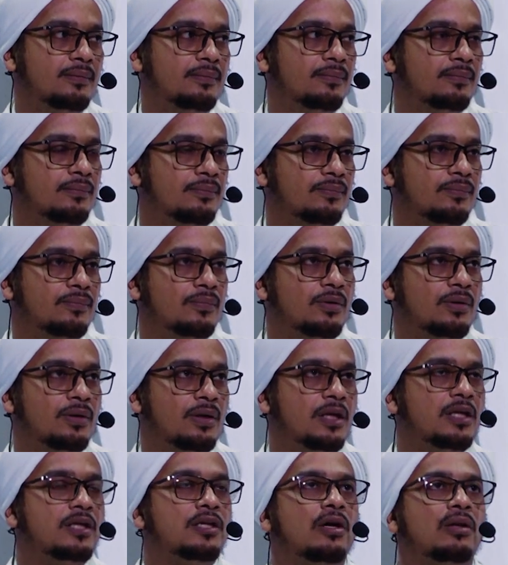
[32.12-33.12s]
Hmm?
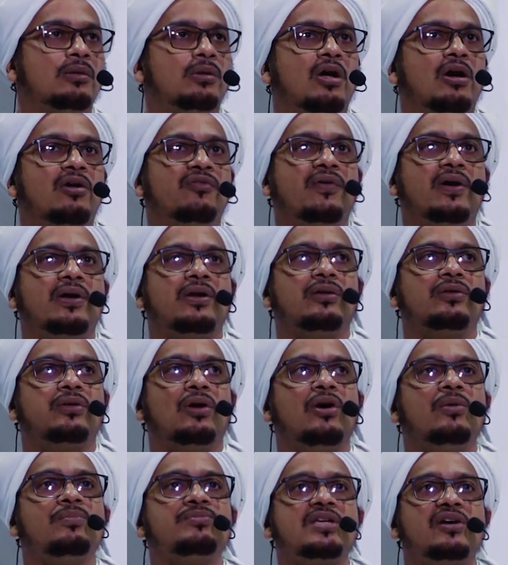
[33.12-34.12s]
Inna Allah
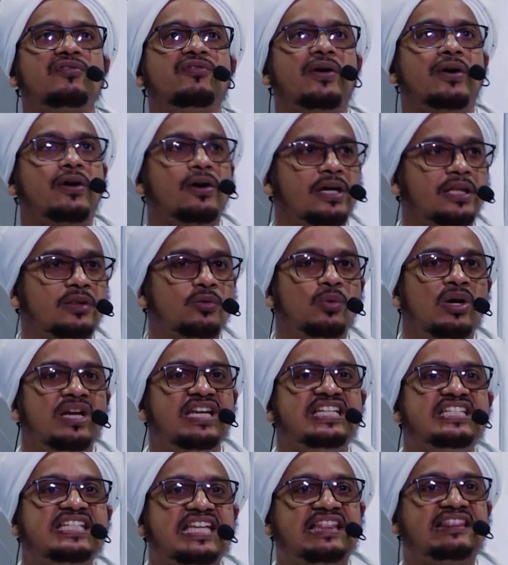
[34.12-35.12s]
farada khamsa faraid
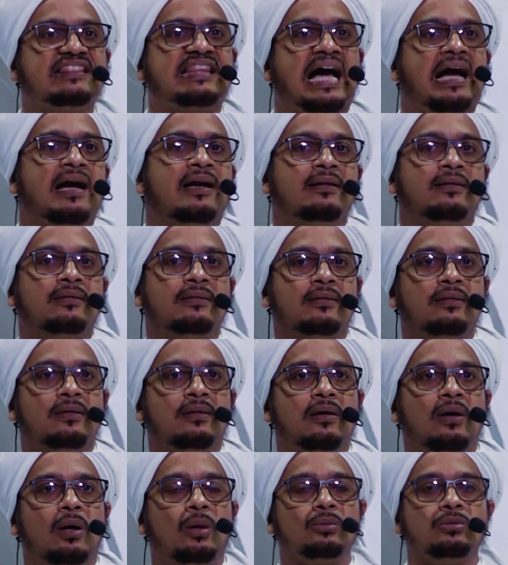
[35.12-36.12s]
wali sittah.
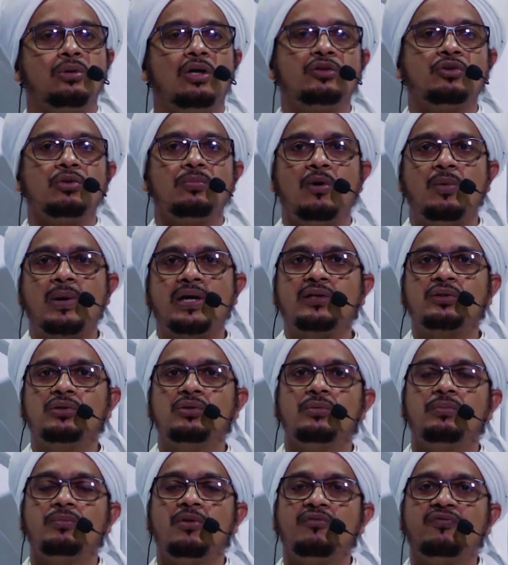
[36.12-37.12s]
Allah itu
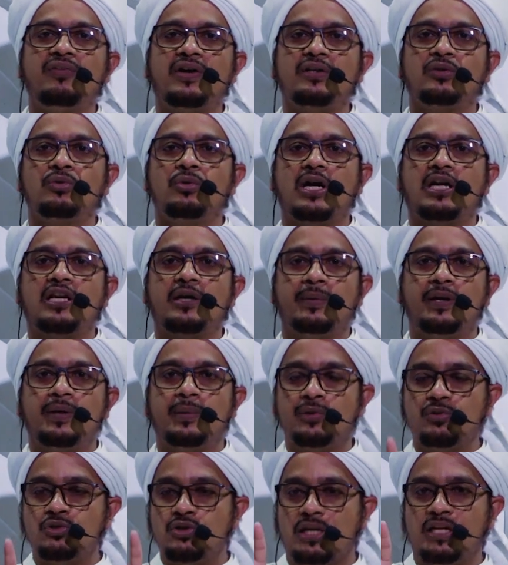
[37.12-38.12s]
memfardukan
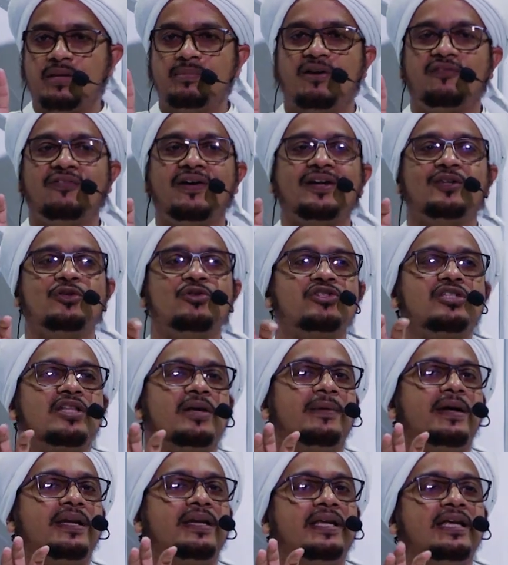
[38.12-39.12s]
kepada manusia lima fardu
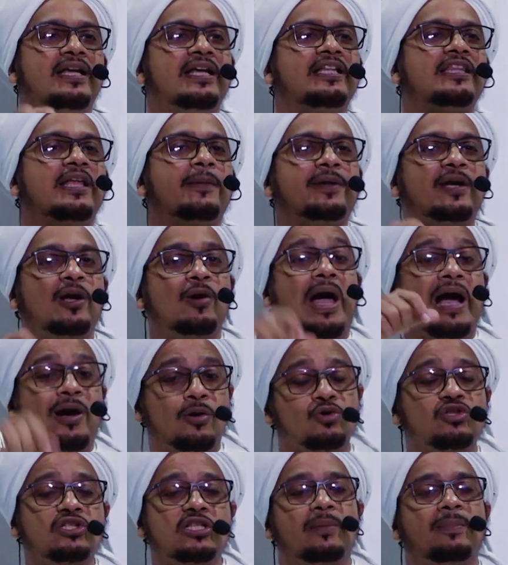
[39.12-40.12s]
setiap hari. Tapi kalau
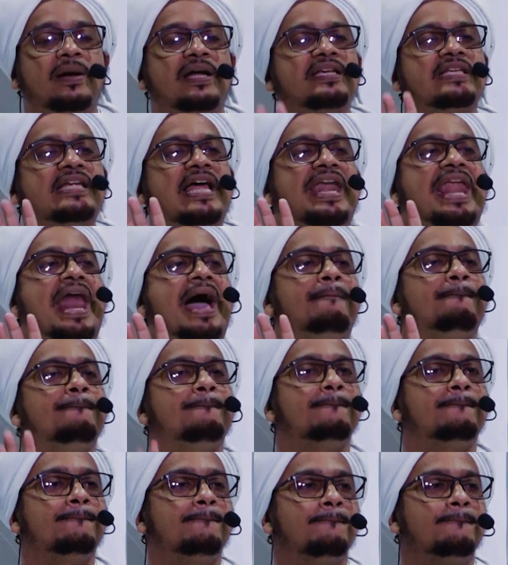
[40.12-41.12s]
aku setiap harinya enam.
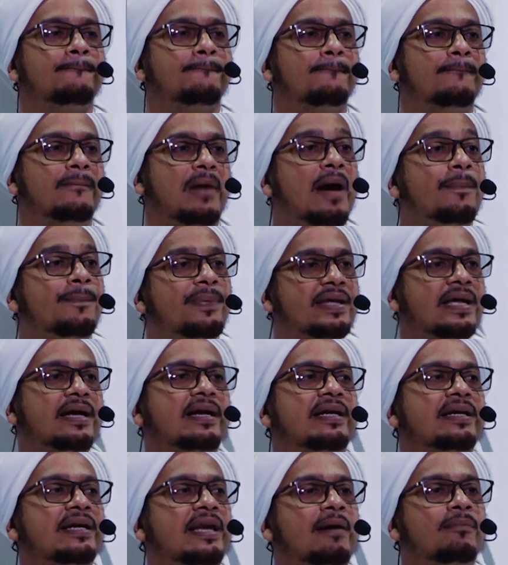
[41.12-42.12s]
Apa
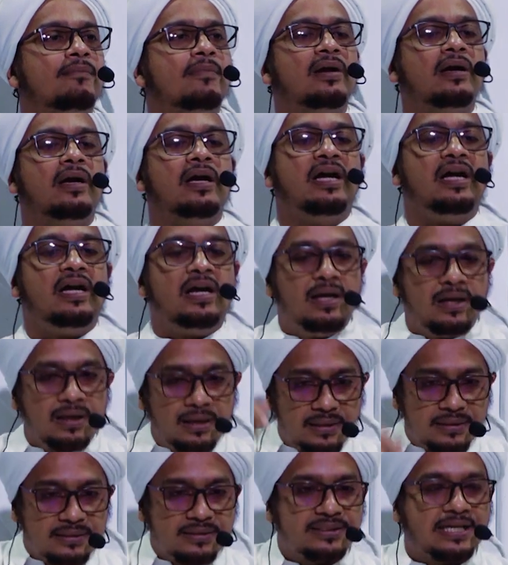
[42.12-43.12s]
yang keenam?
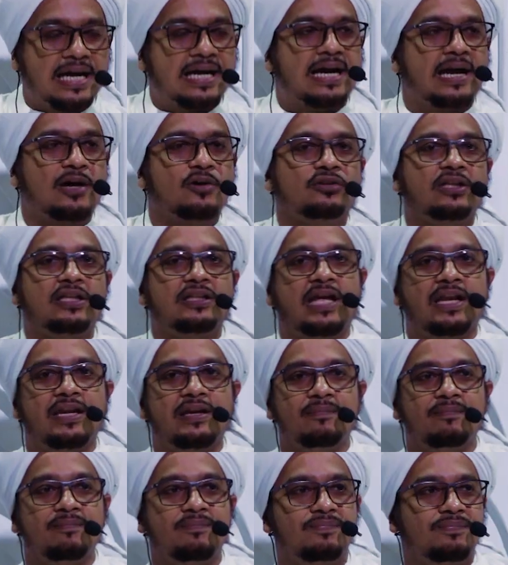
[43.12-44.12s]
Menjaga kota
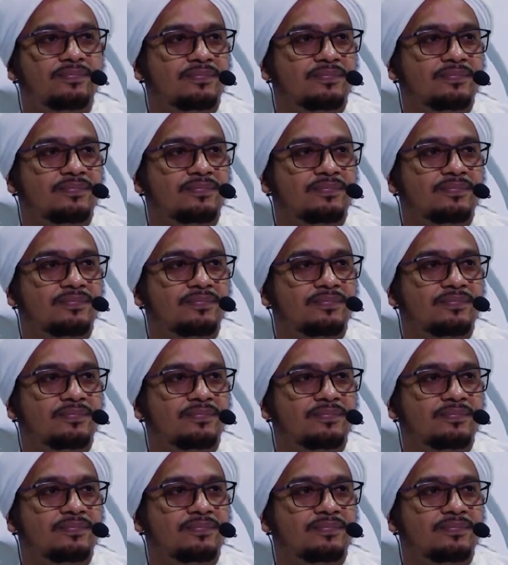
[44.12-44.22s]
Tarim.